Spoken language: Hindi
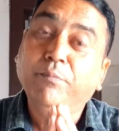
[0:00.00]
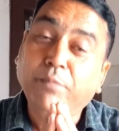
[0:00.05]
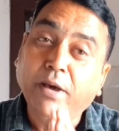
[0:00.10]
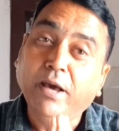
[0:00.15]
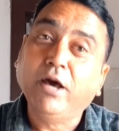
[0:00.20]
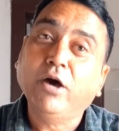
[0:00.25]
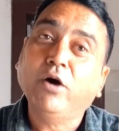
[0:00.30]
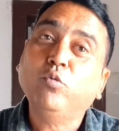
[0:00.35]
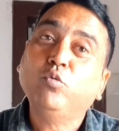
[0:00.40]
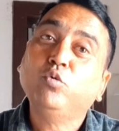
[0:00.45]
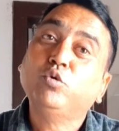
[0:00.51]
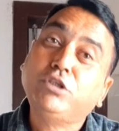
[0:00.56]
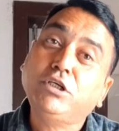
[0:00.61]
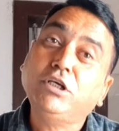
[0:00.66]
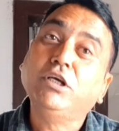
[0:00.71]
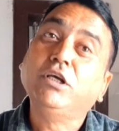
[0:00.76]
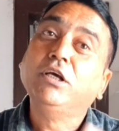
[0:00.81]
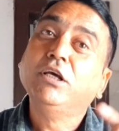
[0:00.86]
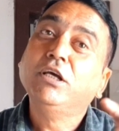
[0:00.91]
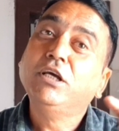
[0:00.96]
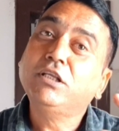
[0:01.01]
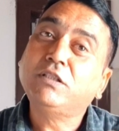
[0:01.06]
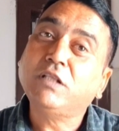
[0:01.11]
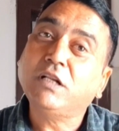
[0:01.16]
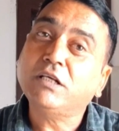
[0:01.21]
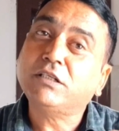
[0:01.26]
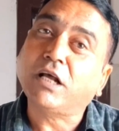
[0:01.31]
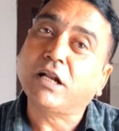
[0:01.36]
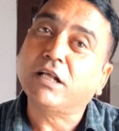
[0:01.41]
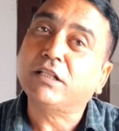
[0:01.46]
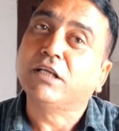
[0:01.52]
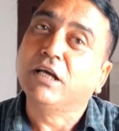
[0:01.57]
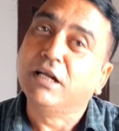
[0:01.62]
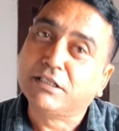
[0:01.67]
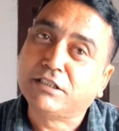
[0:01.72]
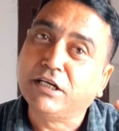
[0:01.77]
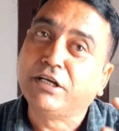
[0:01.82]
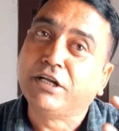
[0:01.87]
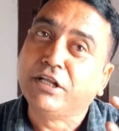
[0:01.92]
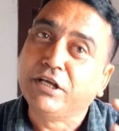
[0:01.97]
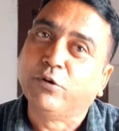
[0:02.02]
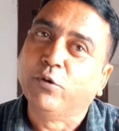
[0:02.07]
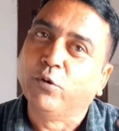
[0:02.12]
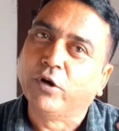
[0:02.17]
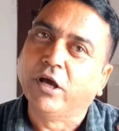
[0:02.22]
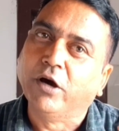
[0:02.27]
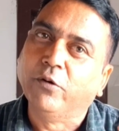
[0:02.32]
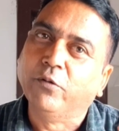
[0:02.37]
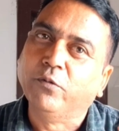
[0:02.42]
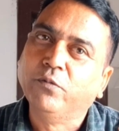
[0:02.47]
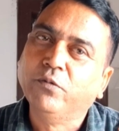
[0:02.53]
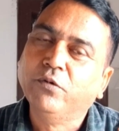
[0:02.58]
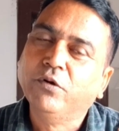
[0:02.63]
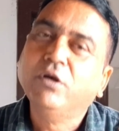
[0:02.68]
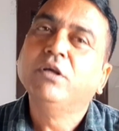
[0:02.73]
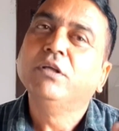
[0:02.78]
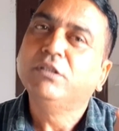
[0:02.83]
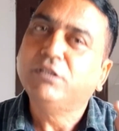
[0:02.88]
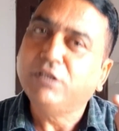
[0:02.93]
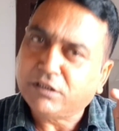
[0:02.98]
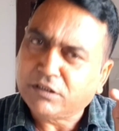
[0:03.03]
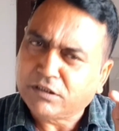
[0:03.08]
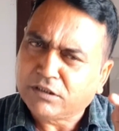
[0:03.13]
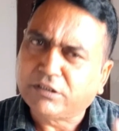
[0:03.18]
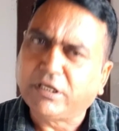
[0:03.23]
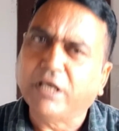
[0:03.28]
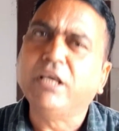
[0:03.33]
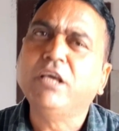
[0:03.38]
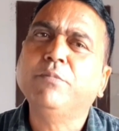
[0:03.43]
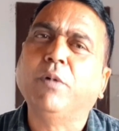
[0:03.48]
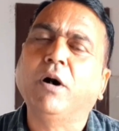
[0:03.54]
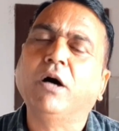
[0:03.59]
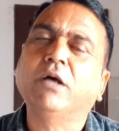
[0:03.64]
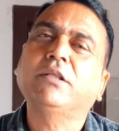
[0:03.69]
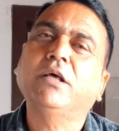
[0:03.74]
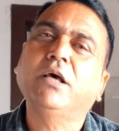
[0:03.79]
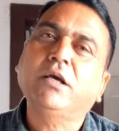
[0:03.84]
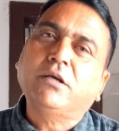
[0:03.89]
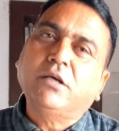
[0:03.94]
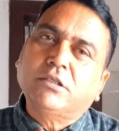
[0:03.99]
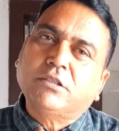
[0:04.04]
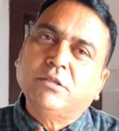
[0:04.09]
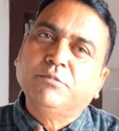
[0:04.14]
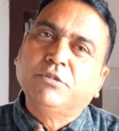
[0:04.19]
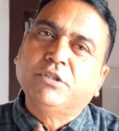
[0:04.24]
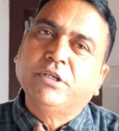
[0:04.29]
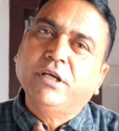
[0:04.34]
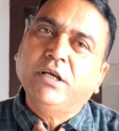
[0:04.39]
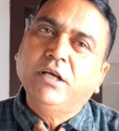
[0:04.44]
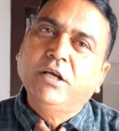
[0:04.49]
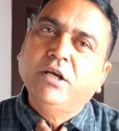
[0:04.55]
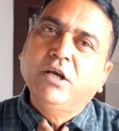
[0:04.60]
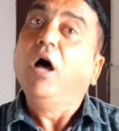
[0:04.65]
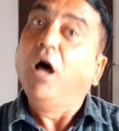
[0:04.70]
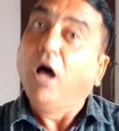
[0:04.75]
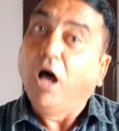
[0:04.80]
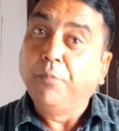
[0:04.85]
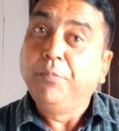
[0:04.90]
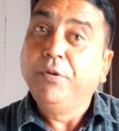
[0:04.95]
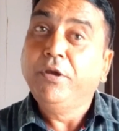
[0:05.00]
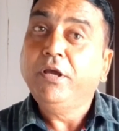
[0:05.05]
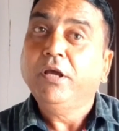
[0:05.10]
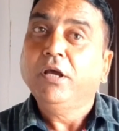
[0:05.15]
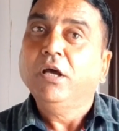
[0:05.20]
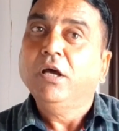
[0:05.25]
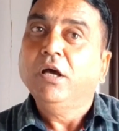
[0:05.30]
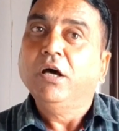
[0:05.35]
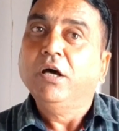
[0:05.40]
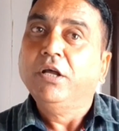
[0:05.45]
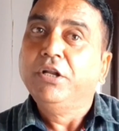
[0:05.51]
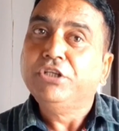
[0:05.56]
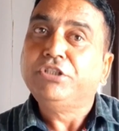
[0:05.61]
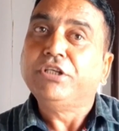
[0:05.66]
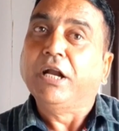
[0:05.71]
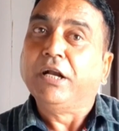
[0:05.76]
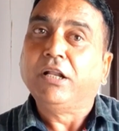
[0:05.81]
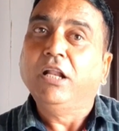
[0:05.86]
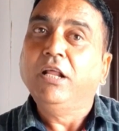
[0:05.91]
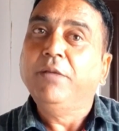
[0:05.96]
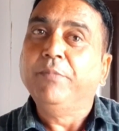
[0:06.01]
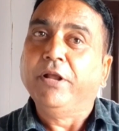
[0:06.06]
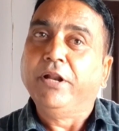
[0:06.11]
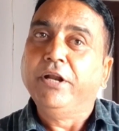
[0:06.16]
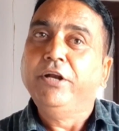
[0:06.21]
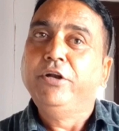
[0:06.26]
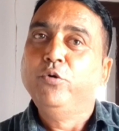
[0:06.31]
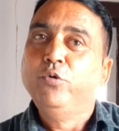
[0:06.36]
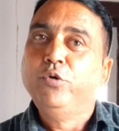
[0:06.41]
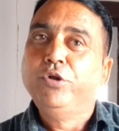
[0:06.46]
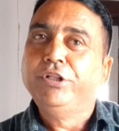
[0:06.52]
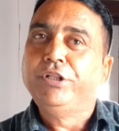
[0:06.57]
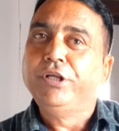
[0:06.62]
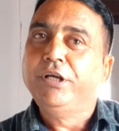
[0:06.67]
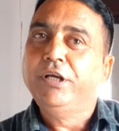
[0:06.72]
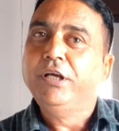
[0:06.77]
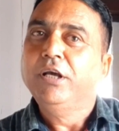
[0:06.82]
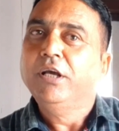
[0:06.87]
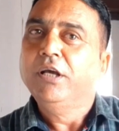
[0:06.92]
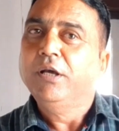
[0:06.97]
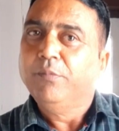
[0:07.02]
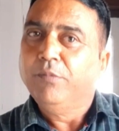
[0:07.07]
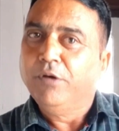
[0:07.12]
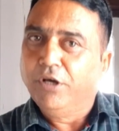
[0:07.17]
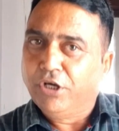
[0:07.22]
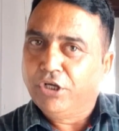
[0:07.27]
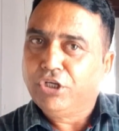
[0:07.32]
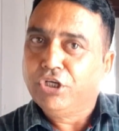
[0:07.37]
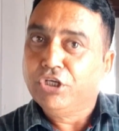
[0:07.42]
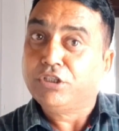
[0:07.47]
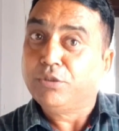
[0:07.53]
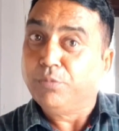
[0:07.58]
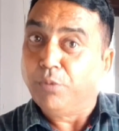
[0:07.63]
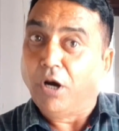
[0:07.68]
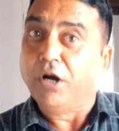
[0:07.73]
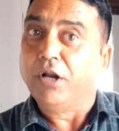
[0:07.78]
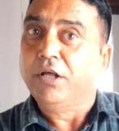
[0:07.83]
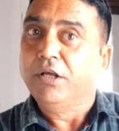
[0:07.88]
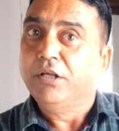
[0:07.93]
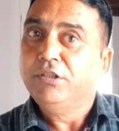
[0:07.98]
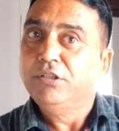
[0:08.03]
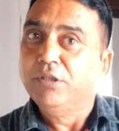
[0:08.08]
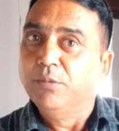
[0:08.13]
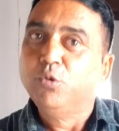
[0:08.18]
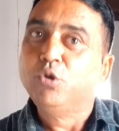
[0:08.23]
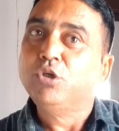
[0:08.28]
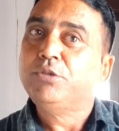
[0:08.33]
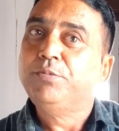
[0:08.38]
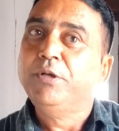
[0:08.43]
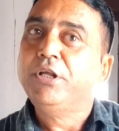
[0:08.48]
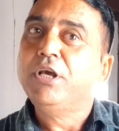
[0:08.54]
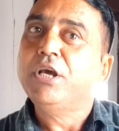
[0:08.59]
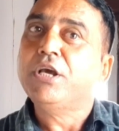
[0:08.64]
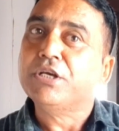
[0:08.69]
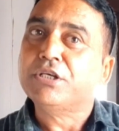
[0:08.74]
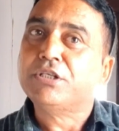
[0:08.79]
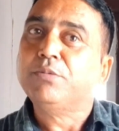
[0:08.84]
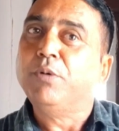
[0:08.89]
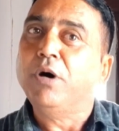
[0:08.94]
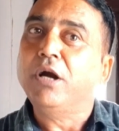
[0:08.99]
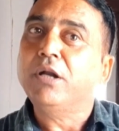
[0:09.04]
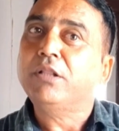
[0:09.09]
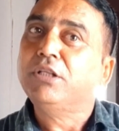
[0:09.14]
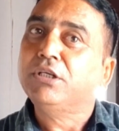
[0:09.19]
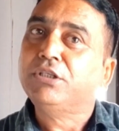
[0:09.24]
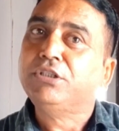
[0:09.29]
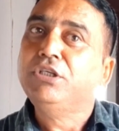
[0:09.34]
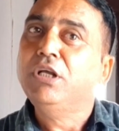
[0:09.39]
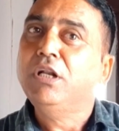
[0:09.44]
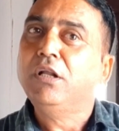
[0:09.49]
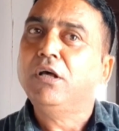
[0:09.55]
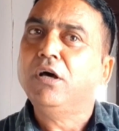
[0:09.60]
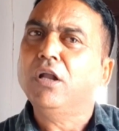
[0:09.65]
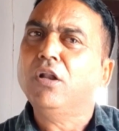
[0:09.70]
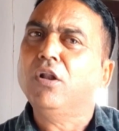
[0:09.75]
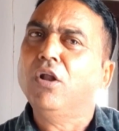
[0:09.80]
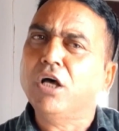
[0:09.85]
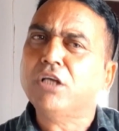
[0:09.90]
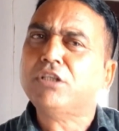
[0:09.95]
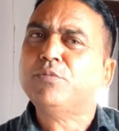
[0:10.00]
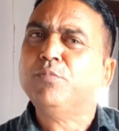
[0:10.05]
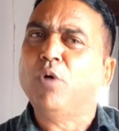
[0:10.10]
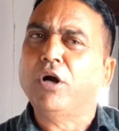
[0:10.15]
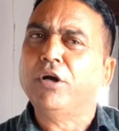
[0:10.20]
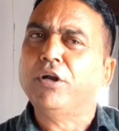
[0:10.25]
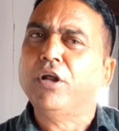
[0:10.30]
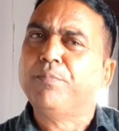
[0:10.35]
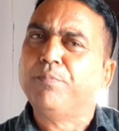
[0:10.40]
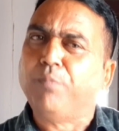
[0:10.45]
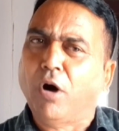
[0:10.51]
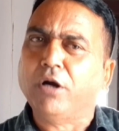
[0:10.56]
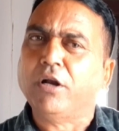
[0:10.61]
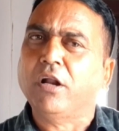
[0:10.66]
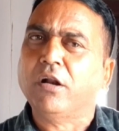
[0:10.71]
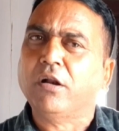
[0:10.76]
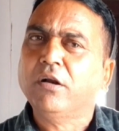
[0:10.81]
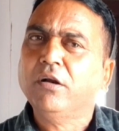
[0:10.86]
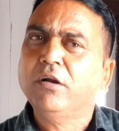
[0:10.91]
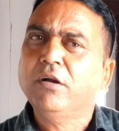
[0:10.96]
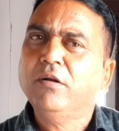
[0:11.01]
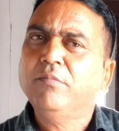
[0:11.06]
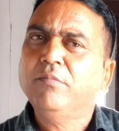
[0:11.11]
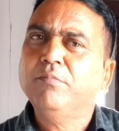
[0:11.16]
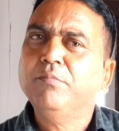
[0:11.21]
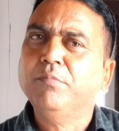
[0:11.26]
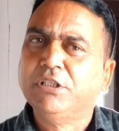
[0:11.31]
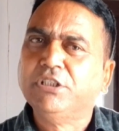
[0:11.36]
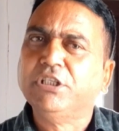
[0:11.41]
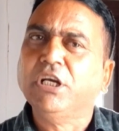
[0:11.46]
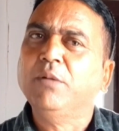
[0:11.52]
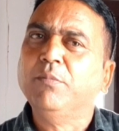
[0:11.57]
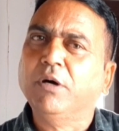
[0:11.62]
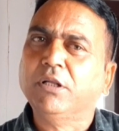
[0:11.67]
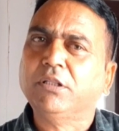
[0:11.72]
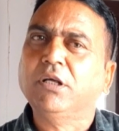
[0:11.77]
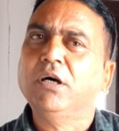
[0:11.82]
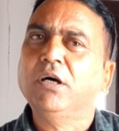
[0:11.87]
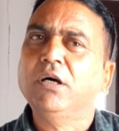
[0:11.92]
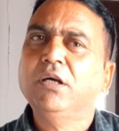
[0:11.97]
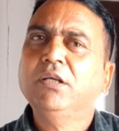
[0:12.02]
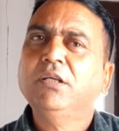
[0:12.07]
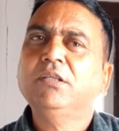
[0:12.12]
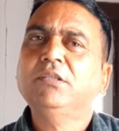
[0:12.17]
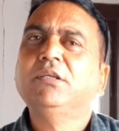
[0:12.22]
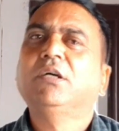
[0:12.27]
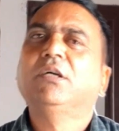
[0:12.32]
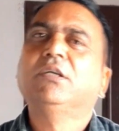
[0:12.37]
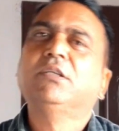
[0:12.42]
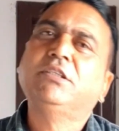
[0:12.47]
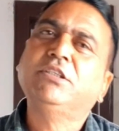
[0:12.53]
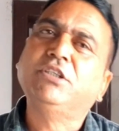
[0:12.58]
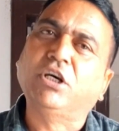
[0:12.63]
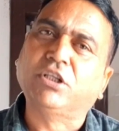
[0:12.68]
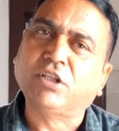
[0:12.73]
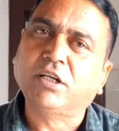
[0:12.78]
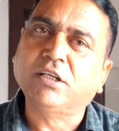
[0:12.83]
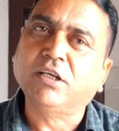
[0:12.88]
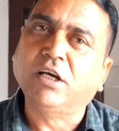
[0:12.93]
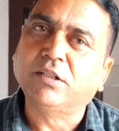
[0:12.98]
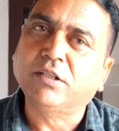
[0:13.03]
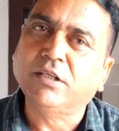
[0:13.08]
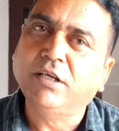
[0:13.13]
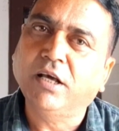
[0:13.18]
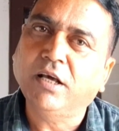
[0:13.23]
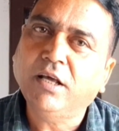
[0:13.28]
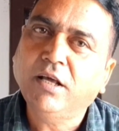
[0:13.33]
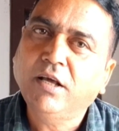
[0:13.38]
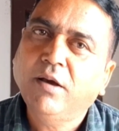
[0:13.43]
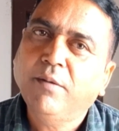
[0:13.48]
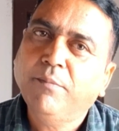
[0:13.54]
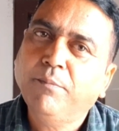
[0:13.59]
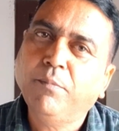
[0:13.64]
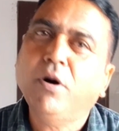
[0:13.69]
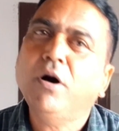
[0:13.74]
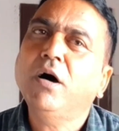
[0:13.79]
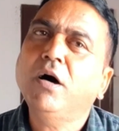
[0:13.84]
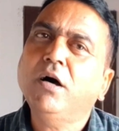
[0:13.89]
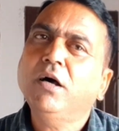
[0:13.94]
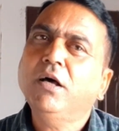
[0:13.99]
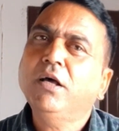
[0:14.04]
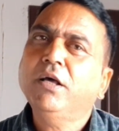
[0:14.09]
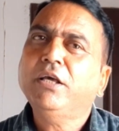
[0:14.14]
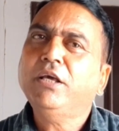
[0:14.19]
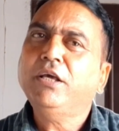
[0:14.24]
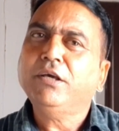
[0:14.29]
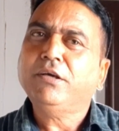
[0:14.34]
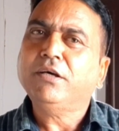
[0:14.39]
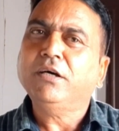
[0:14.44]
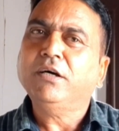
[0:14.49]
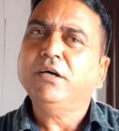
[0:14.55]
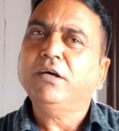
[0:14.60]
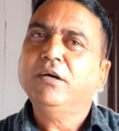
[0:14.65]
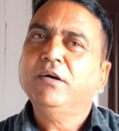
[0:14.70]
मैं उसी इतने सारे तेल से ठीक हो गया हूँ ये सही बात है कसम से अभी रिसेंटली मेरी ड्यूटी थी किश्तवाड़ जम्मू कश्मीर की किश्तवाड़ तहसील का लास्ट बॉर्डर पाडर मचेल माता जहाँ से यात्रा जाती है वहाँ एक